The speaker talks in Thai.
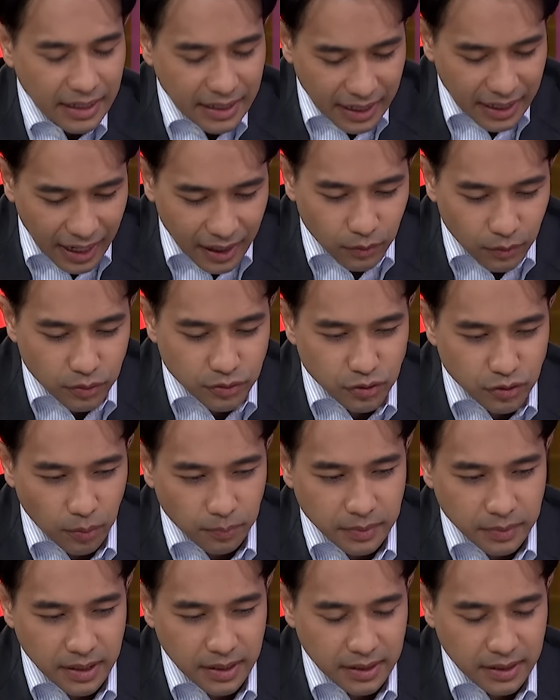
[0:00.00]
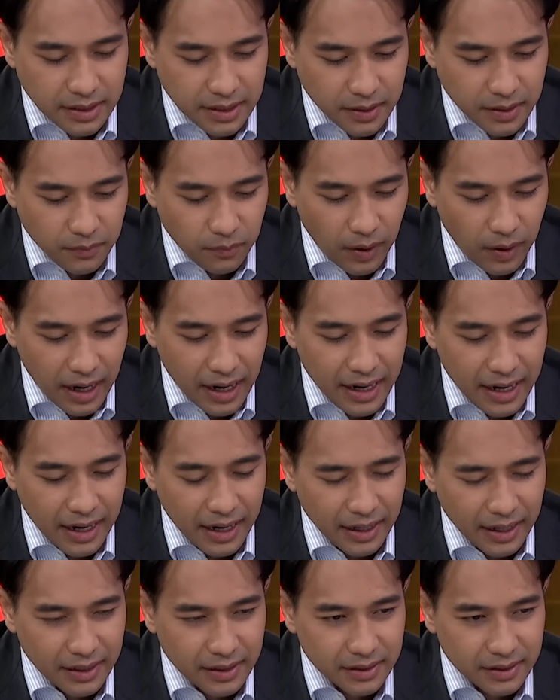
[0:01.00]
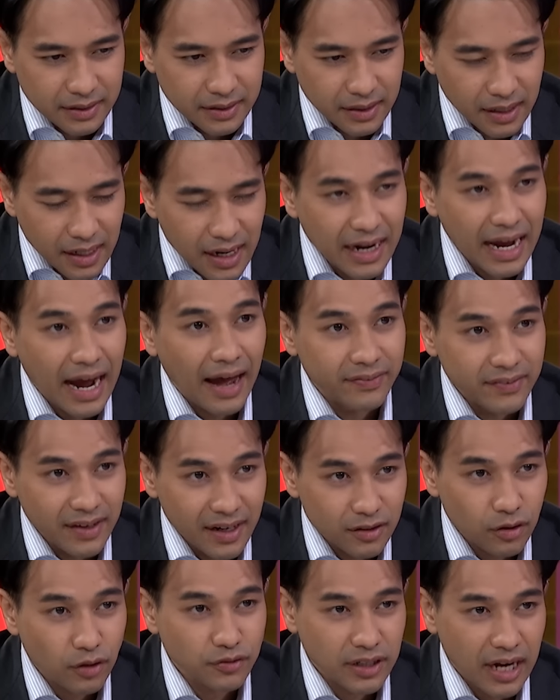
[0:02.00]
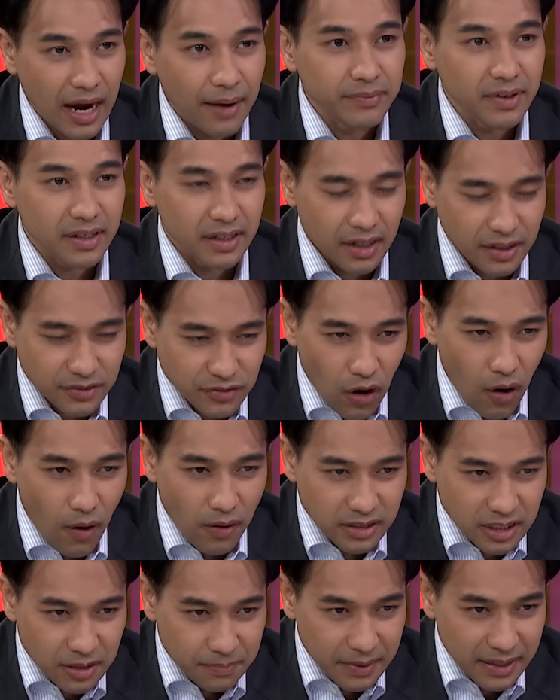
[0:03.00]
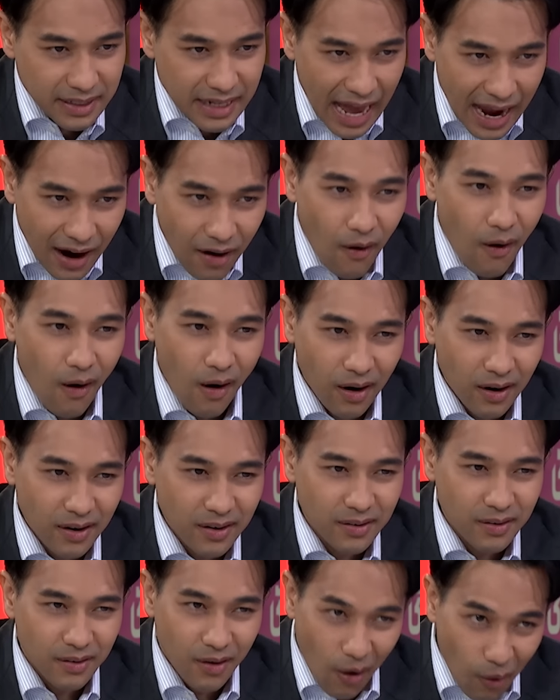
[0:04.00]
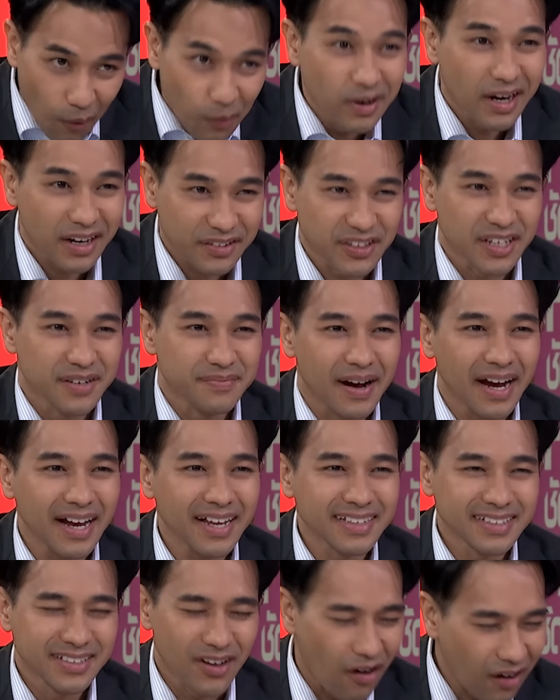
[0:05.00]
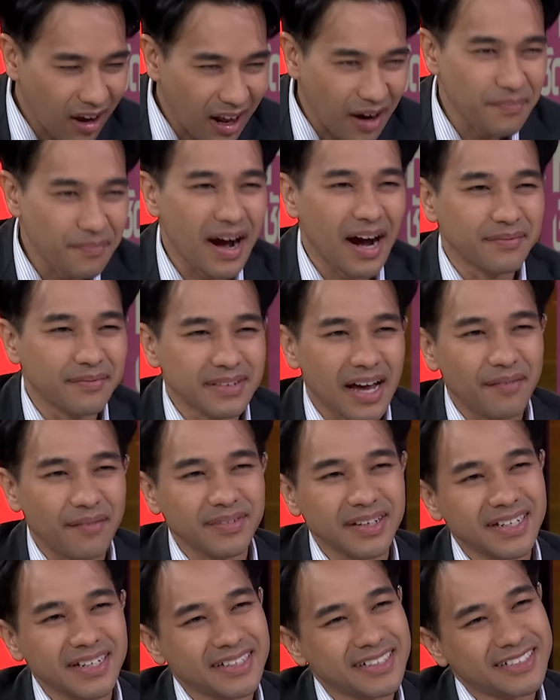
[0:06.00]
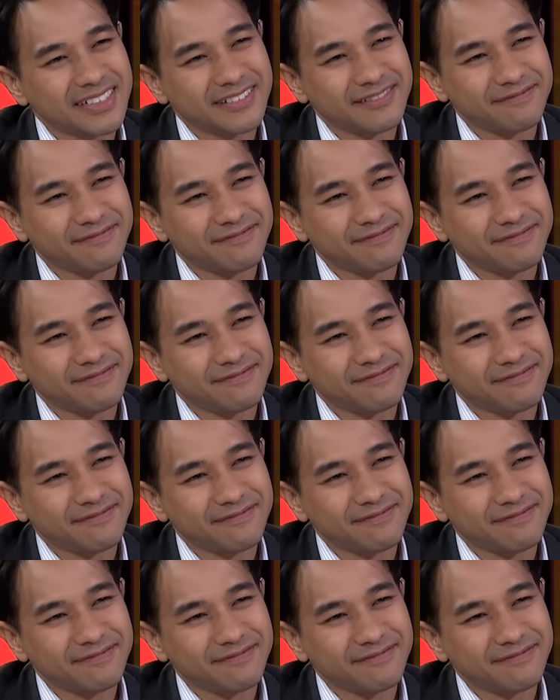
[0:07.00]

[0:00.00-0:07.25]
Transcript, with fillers: ถ้าอย่างนั้นคุณสมคิดคิดว่าเรื่องการนิรโทษกรรม112จะเป็นทางออกของคุณทักษิณไหมย้อนกลับมาคำถามนี้